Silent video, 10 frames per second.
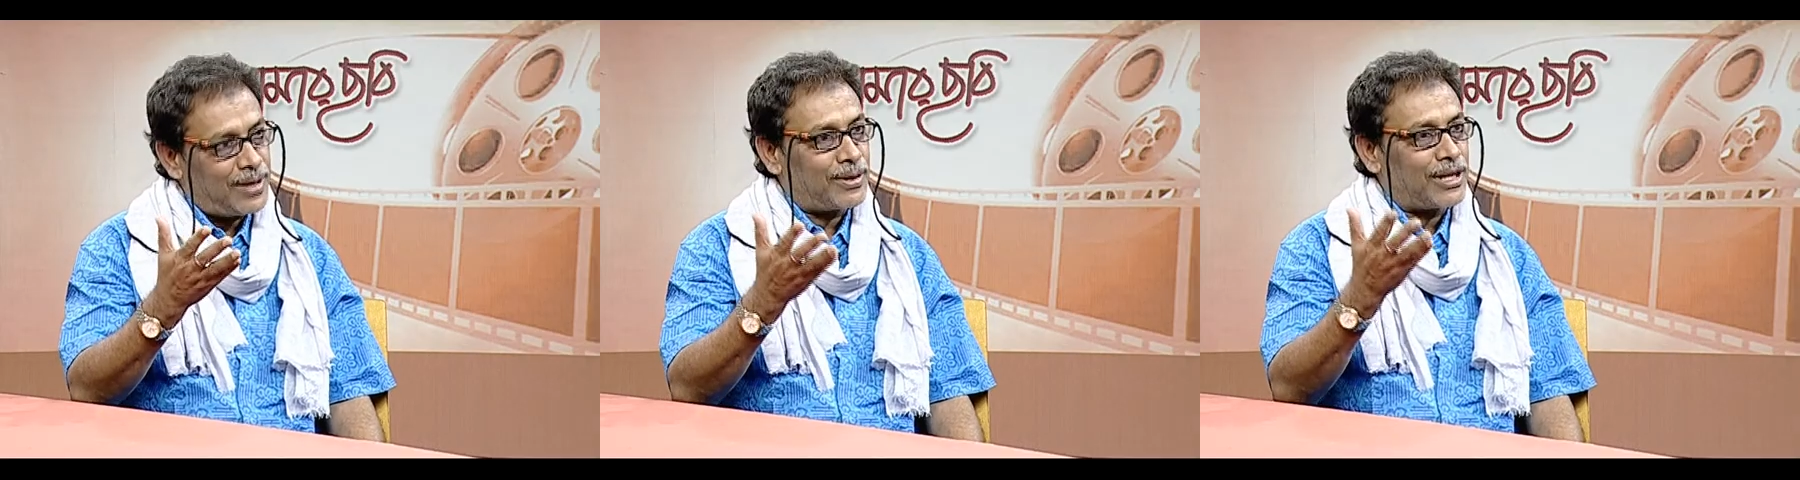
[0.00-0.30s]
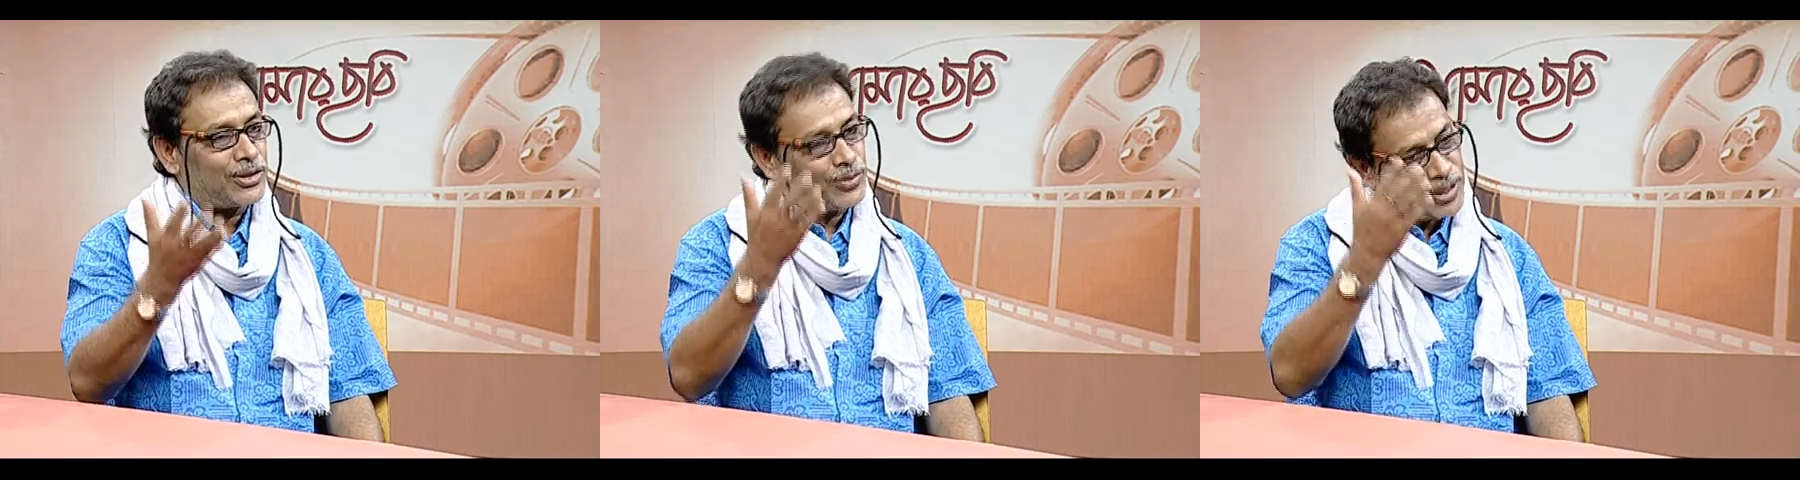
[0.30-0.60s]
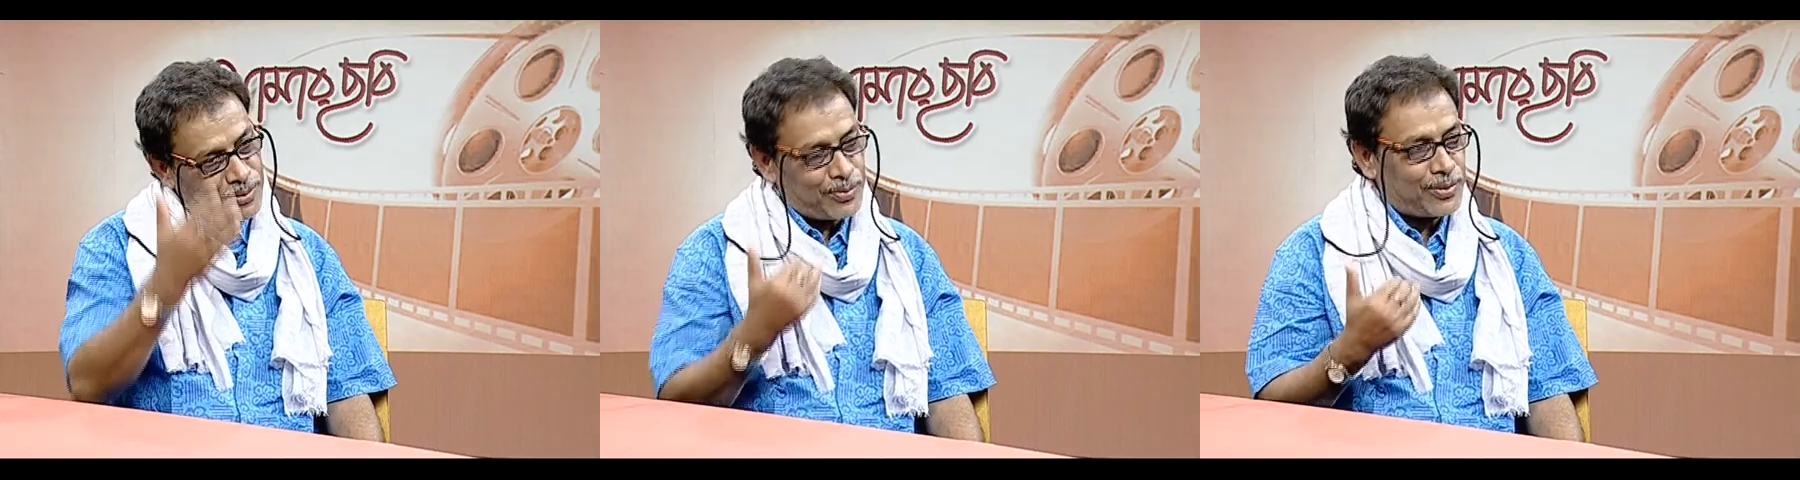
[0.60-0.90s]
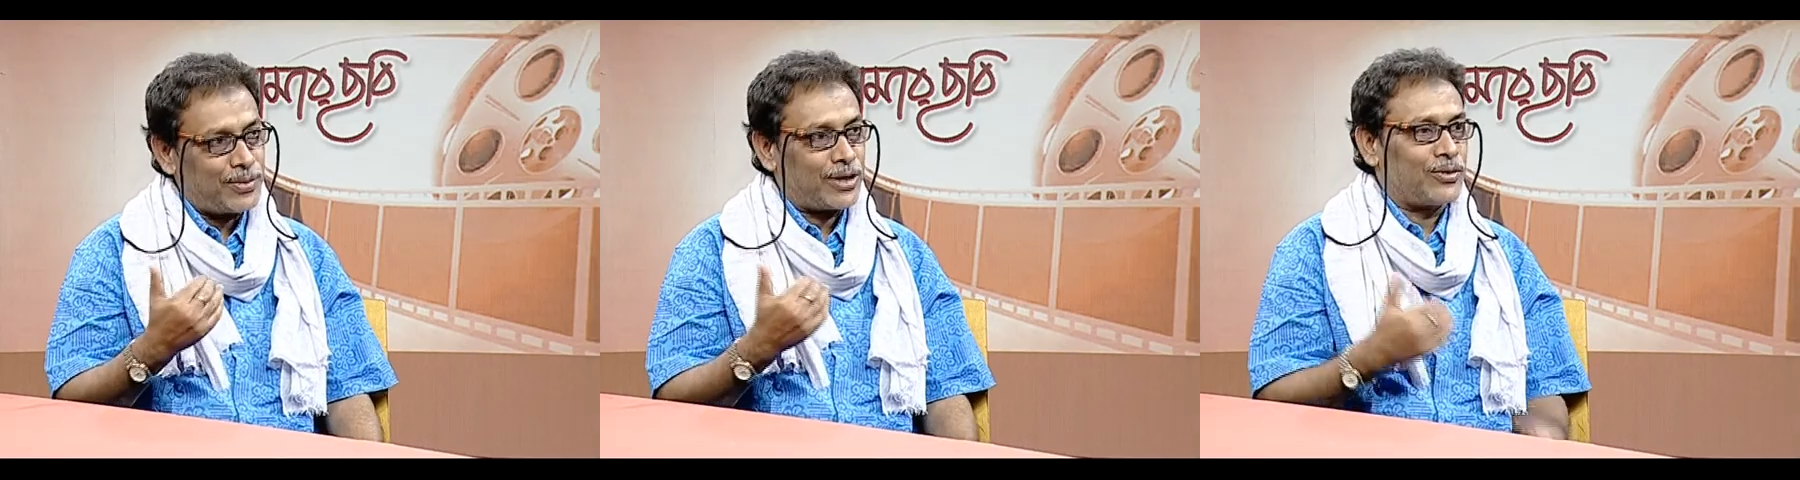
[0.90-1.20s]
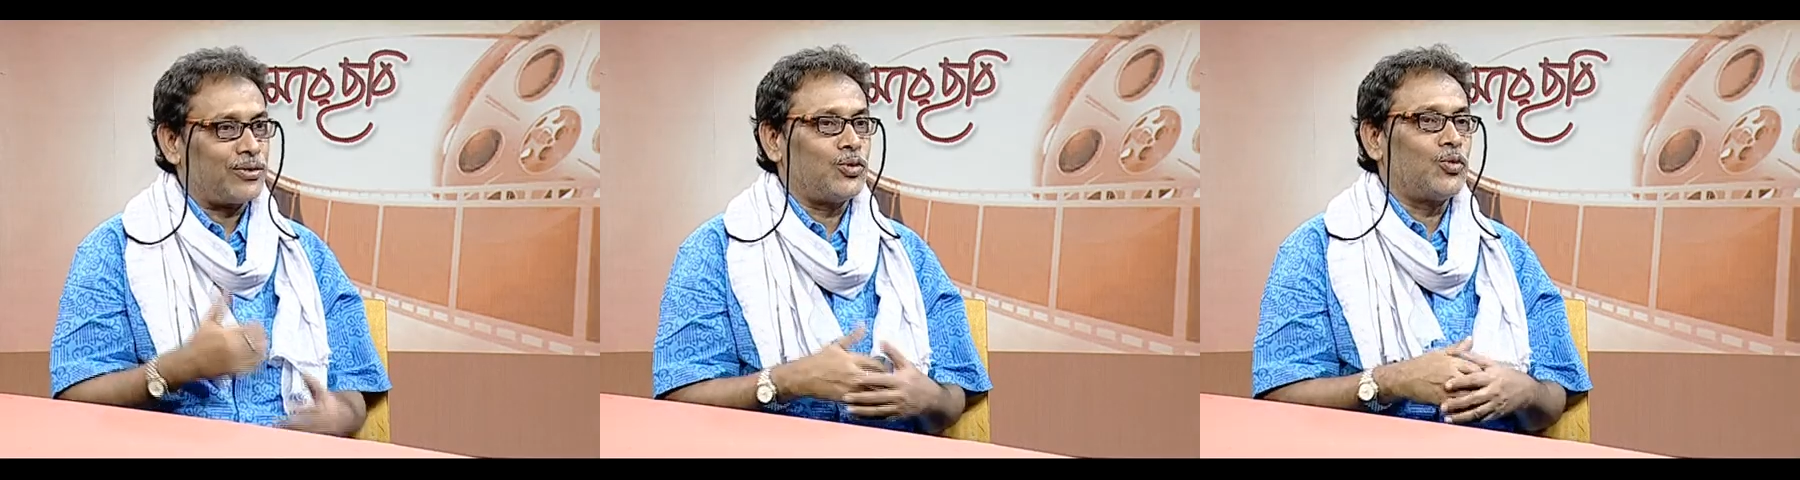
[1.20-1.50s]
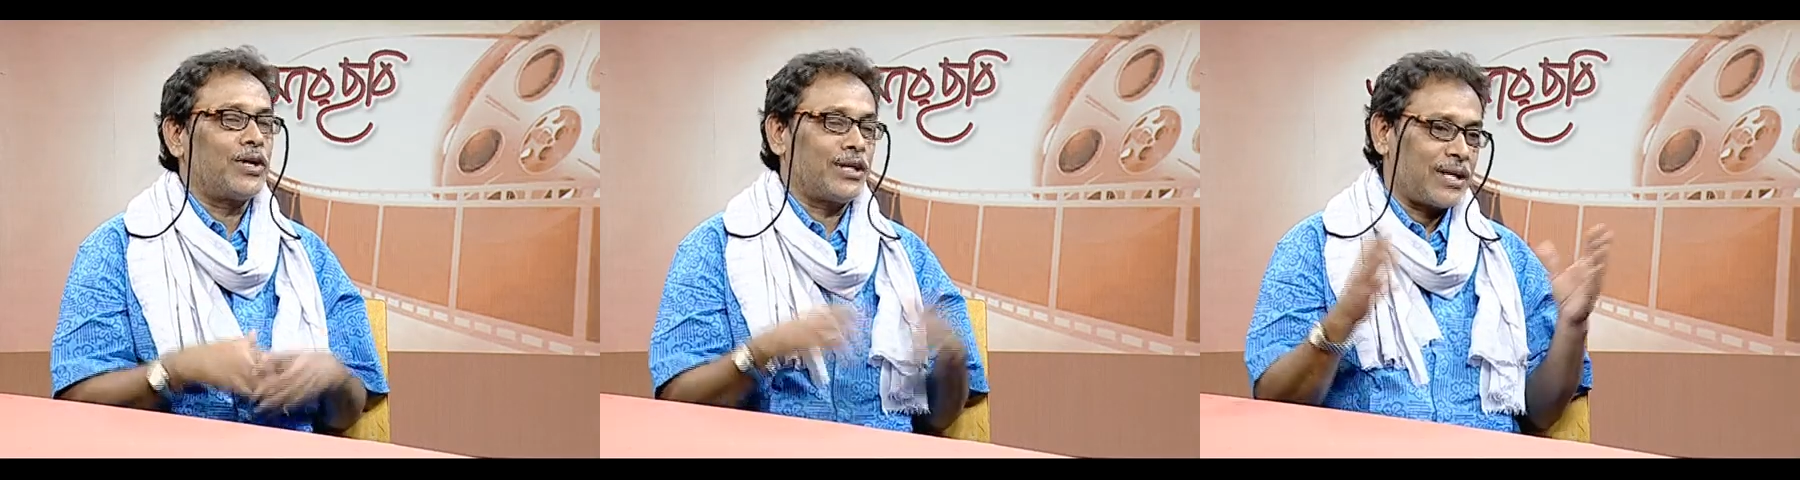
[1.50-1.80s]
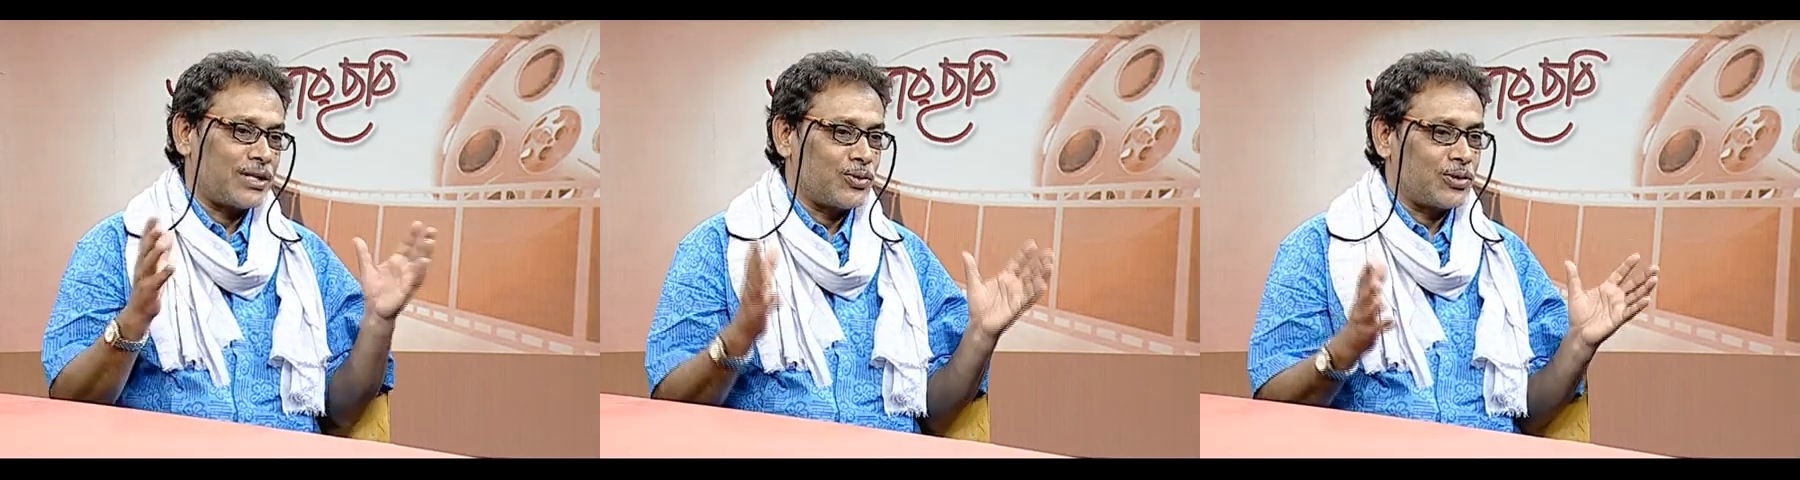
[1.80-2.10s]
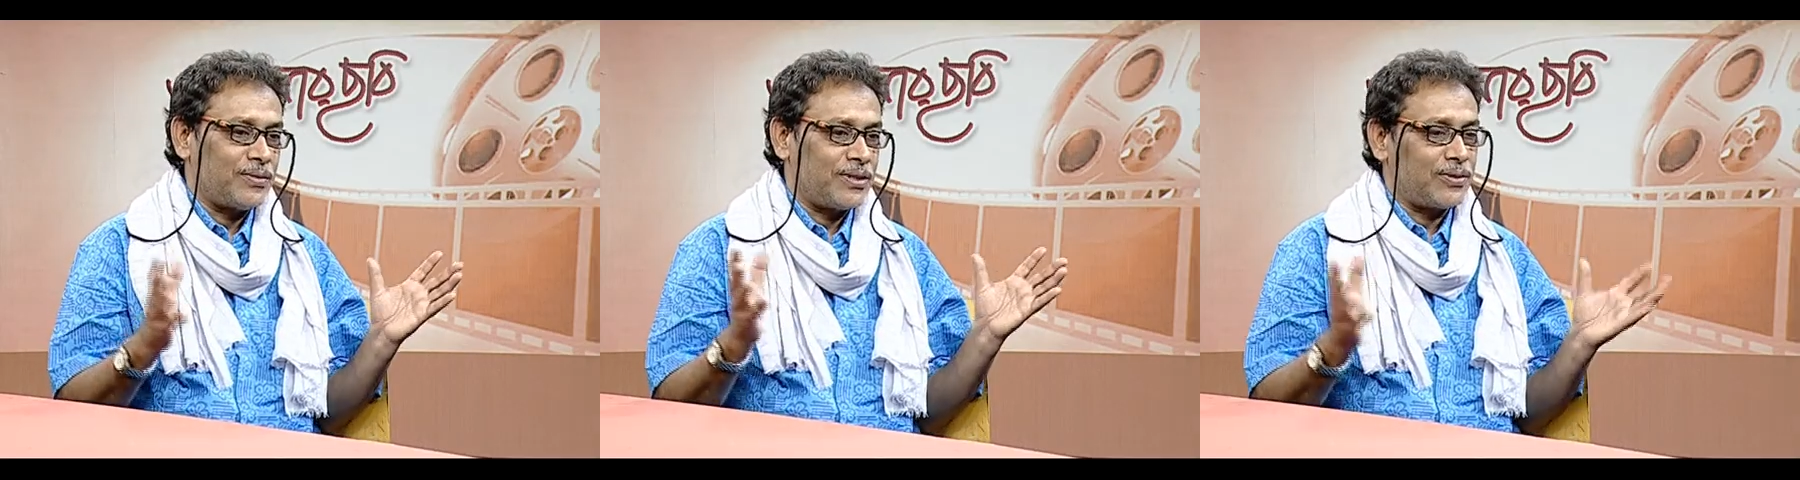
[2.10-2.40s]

আবার কাজ করে আবার ব্যাক করতাম নৌকায় কাজ করতাম এরকম